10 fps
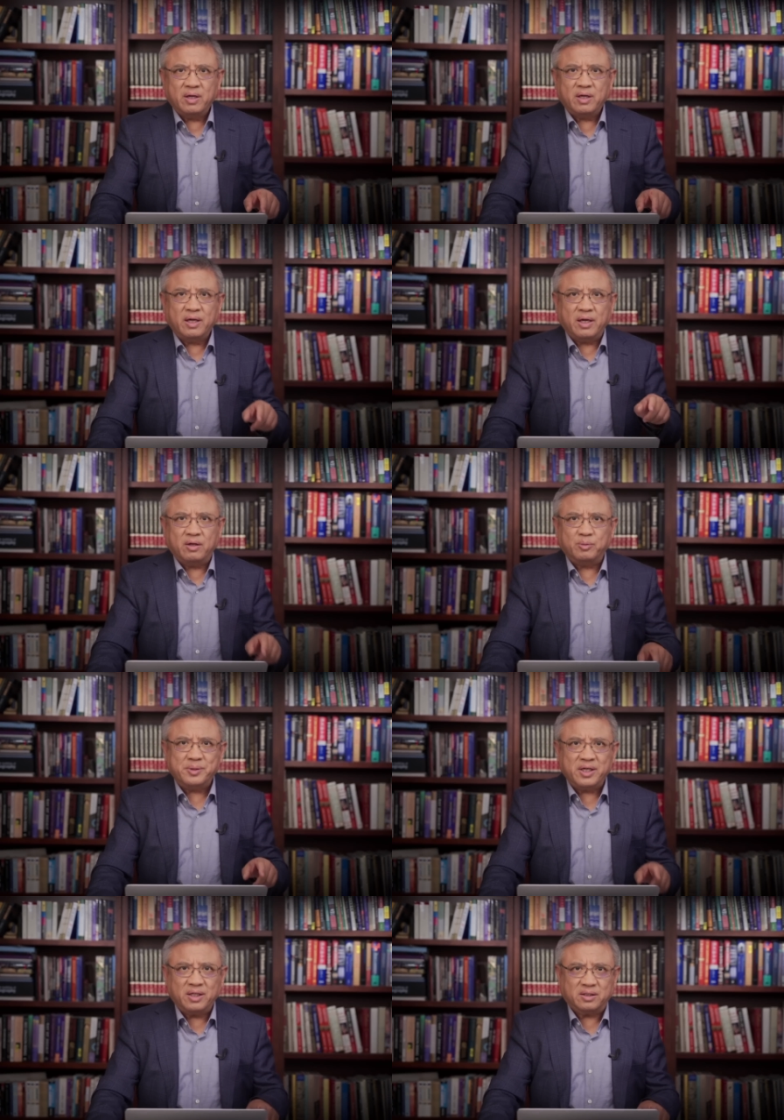
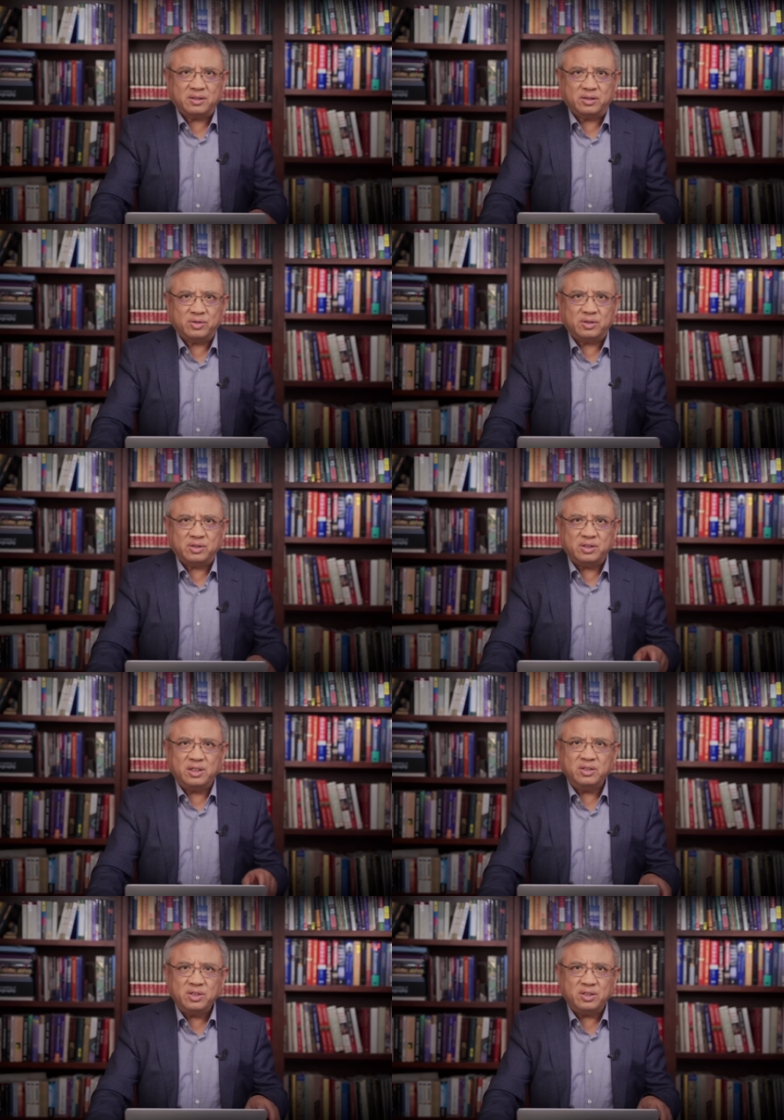ALPS，就是
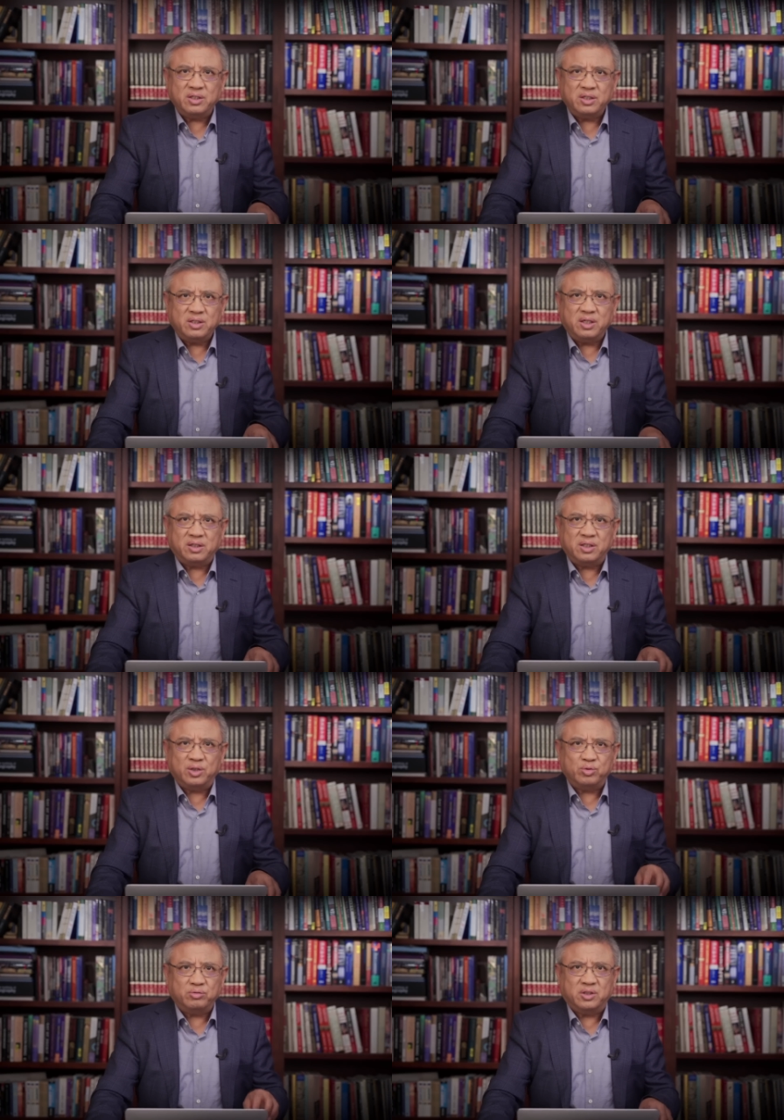先进液
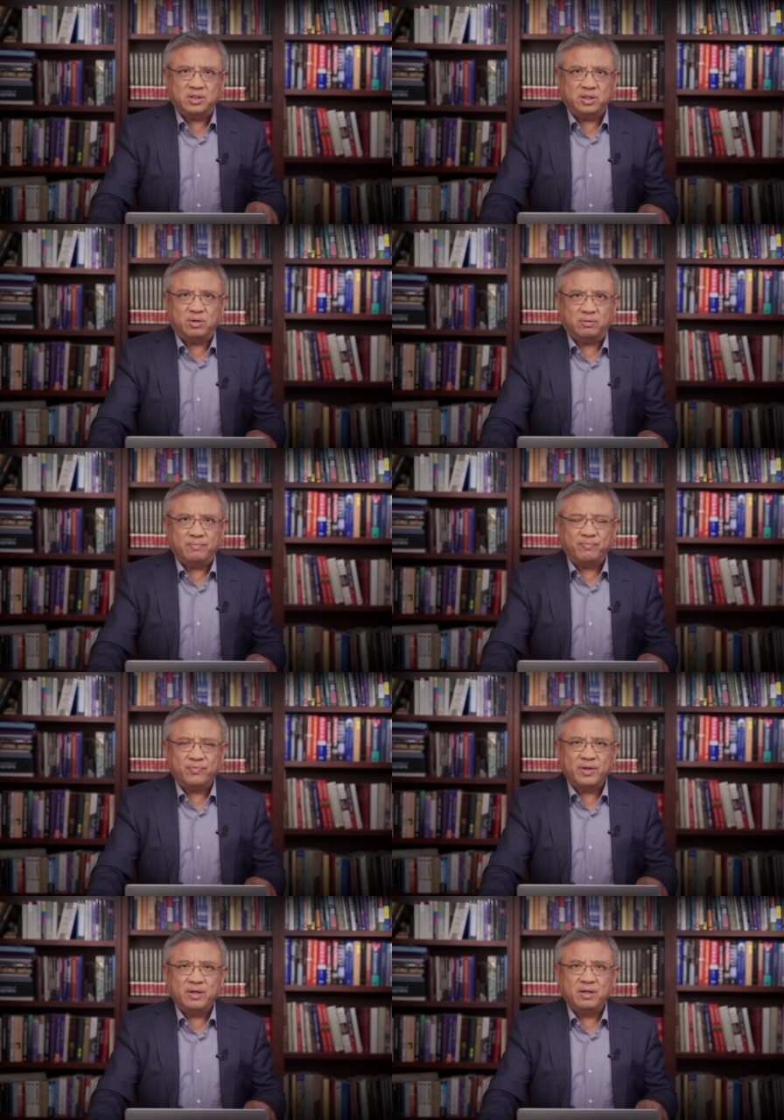体处理系统，
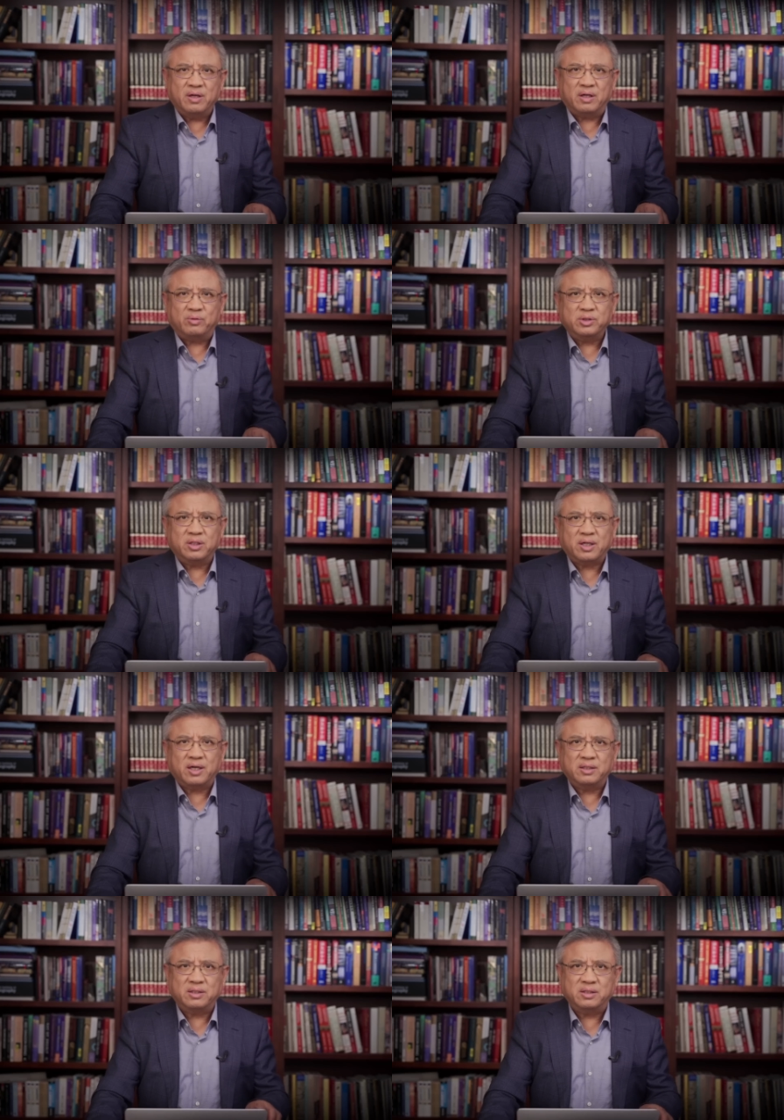呃，我想大
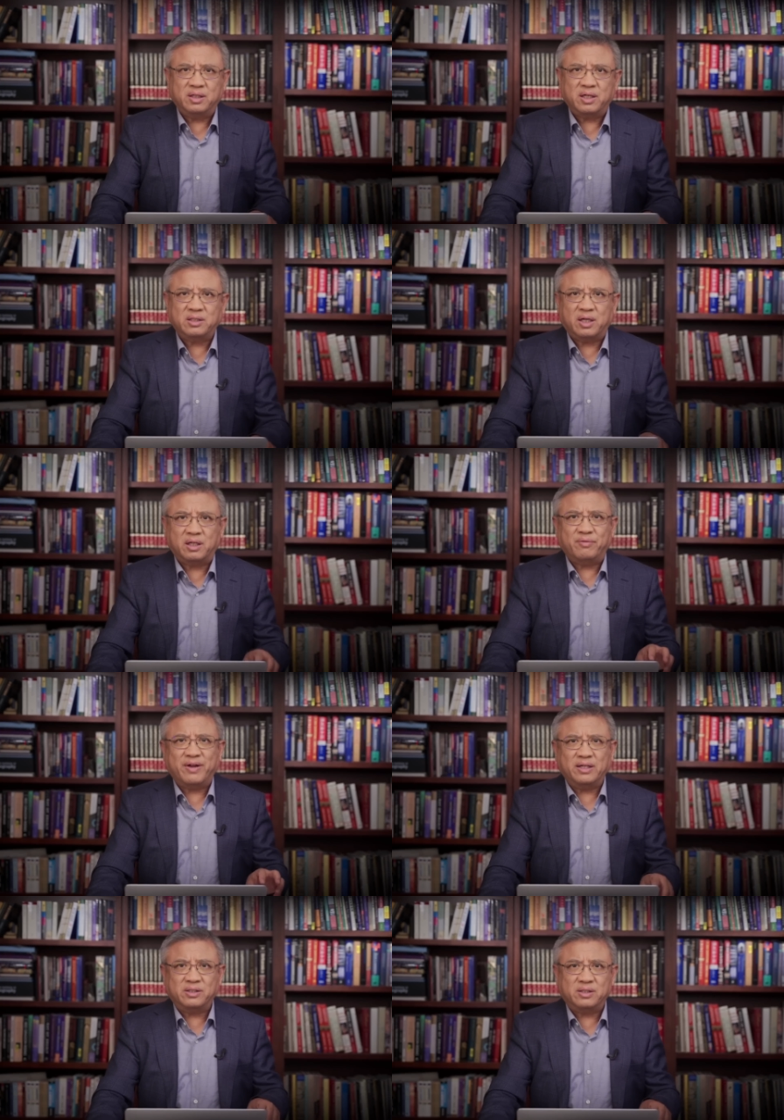概是应该是
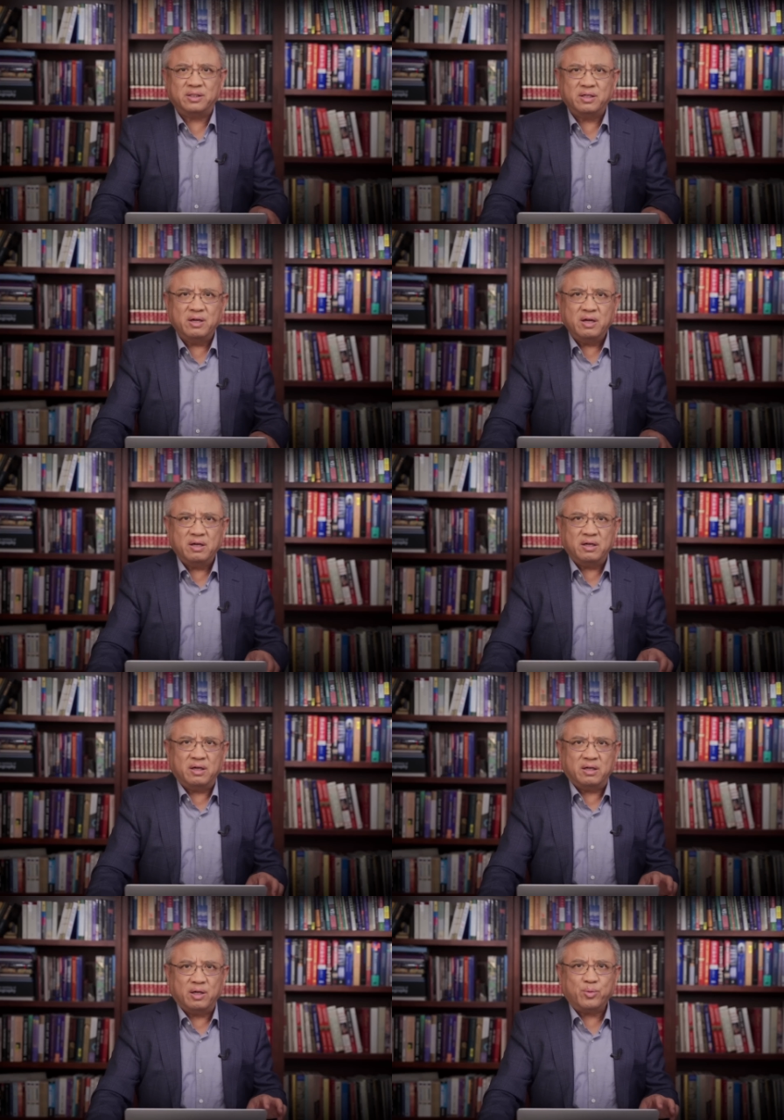Advanced
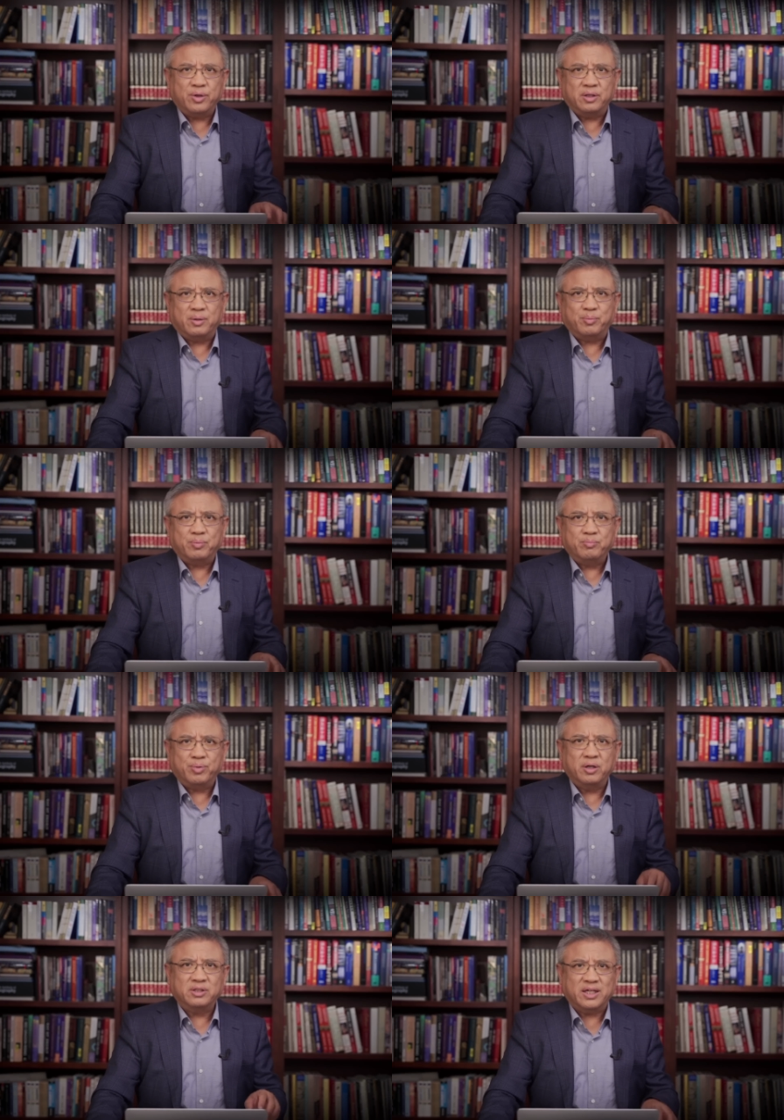呃 Liquid
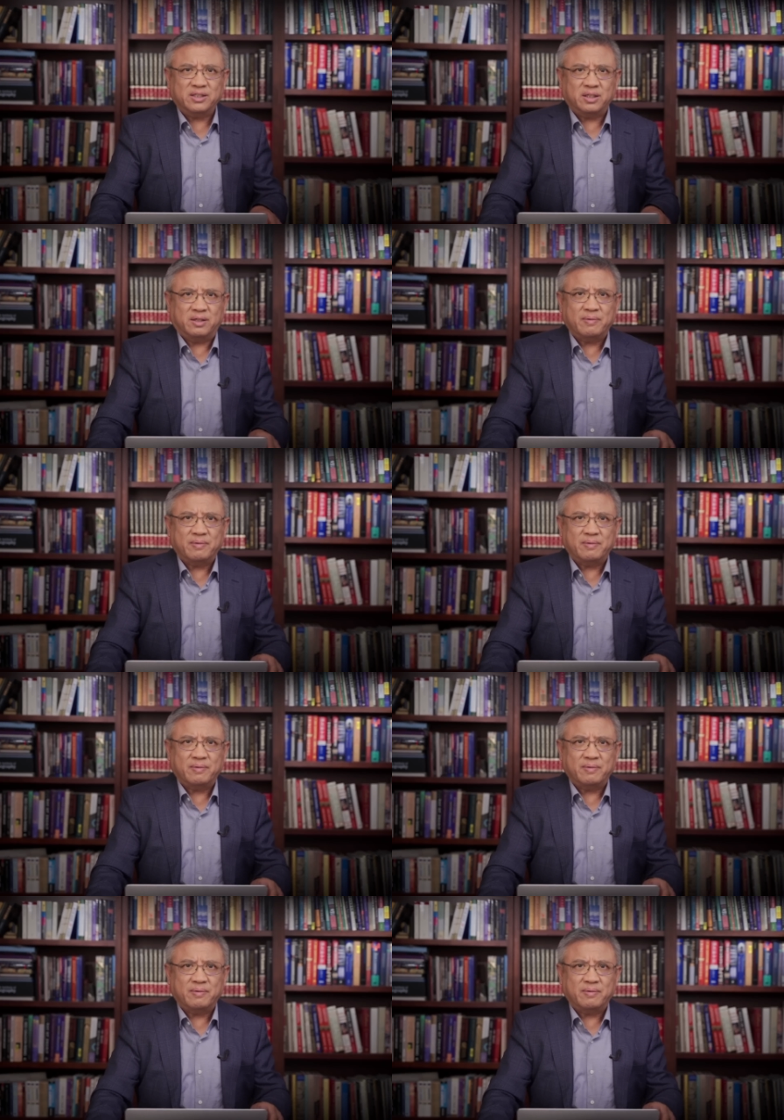Processing